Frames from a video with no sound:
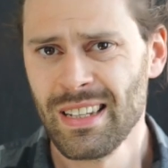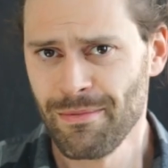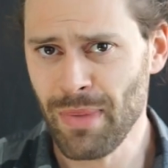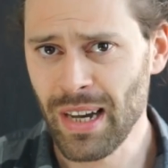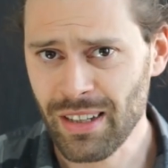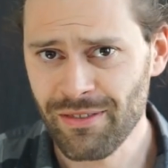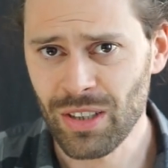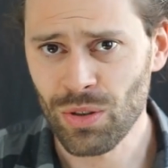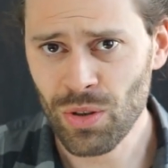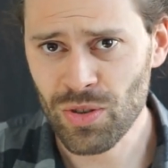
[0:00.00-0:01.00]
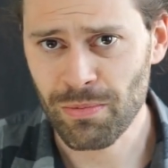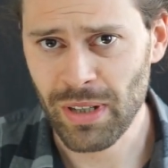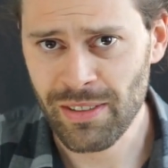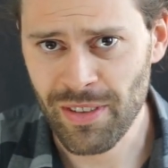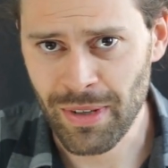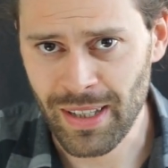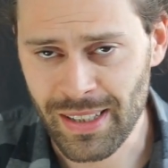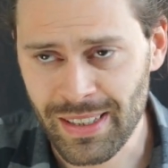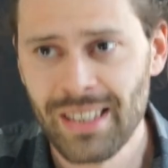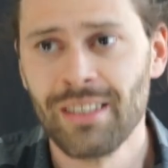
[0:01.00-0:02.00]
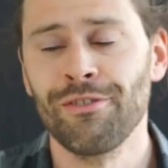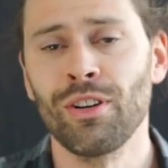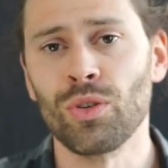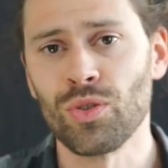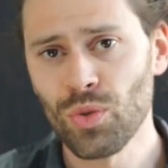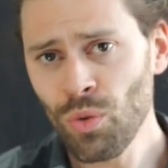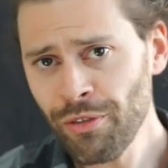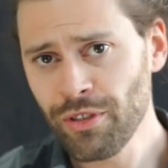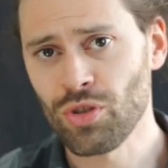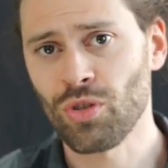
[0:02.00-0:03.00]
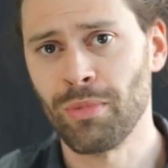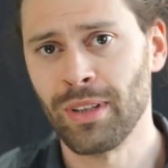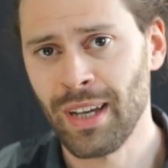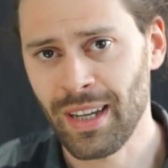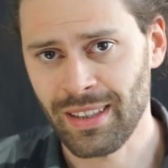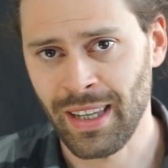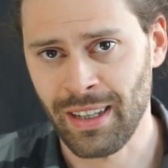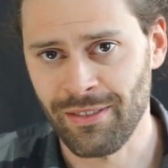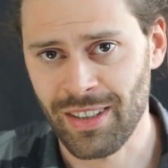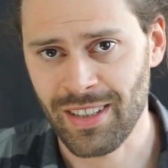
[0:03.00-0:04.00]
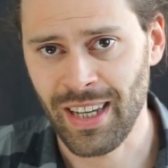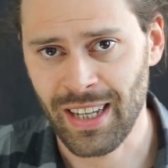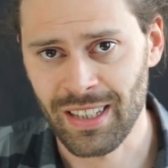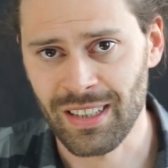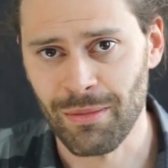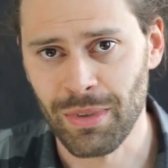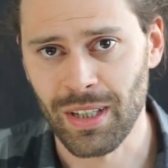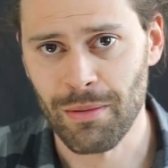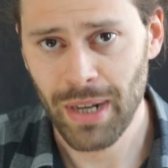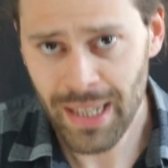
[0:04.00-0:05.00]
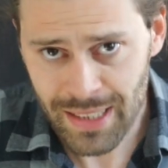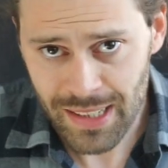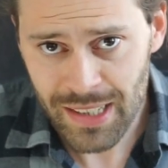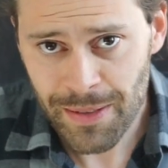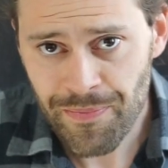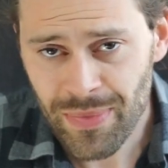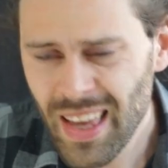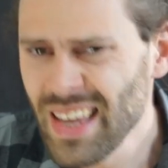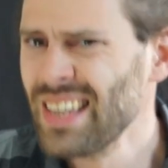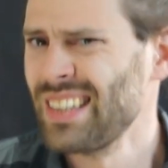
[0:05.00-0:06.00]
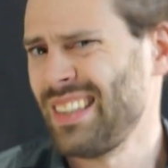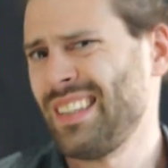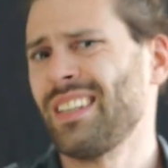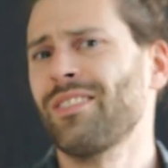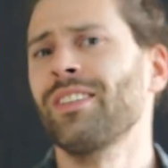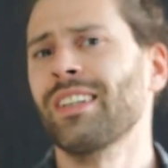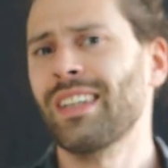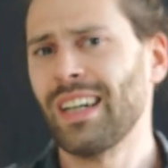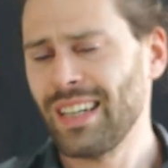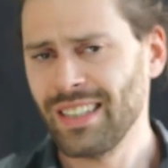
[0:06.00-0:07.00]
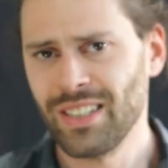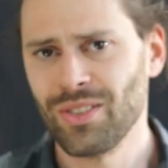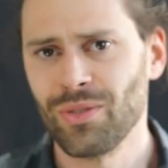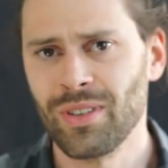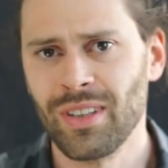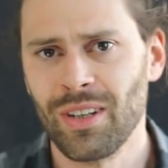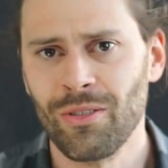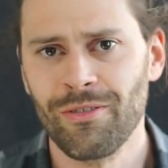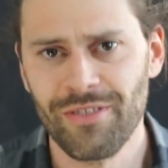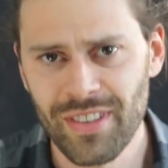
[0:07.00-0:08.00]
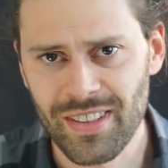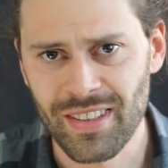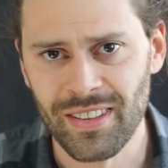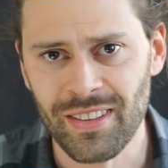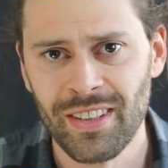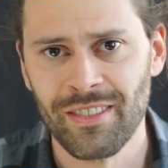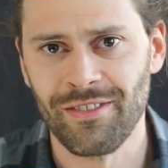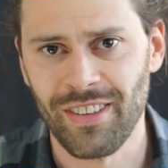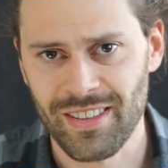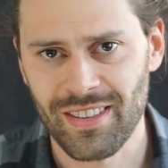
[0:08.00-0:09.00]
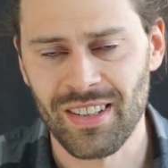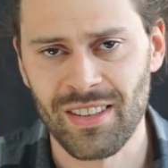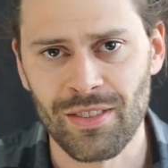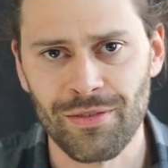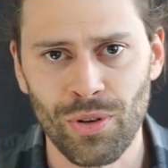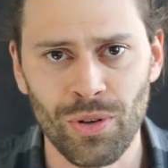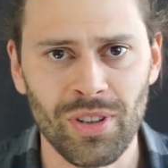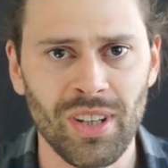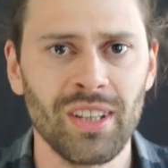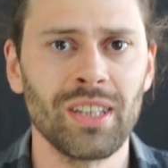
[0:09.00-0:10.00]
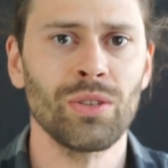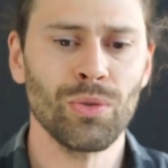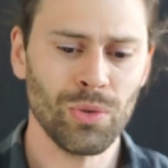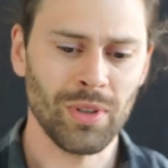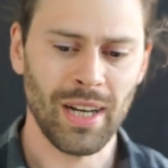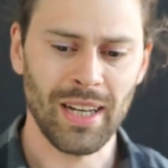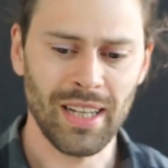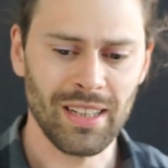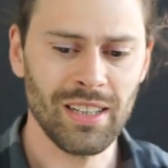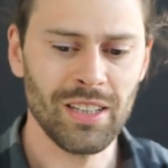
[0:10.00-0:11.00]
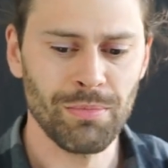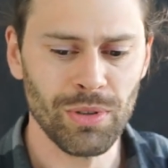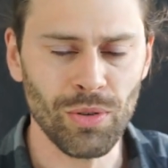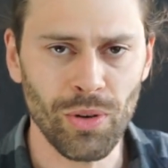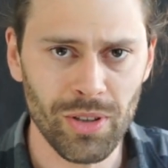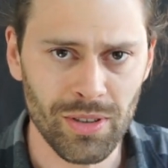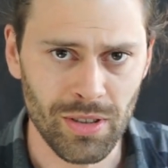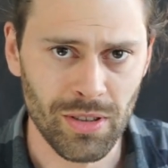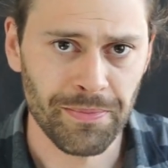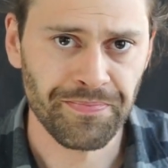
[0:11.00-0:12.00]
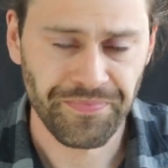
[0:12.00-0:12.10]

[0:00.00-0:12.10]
merken wir doch, sobald wir mal philosophisch drüber nachdenken, was eigentlich damit gemeint ist, dass wir gar nicht so genau wissen, was dieses Wort Religion eigentlich bedeutet.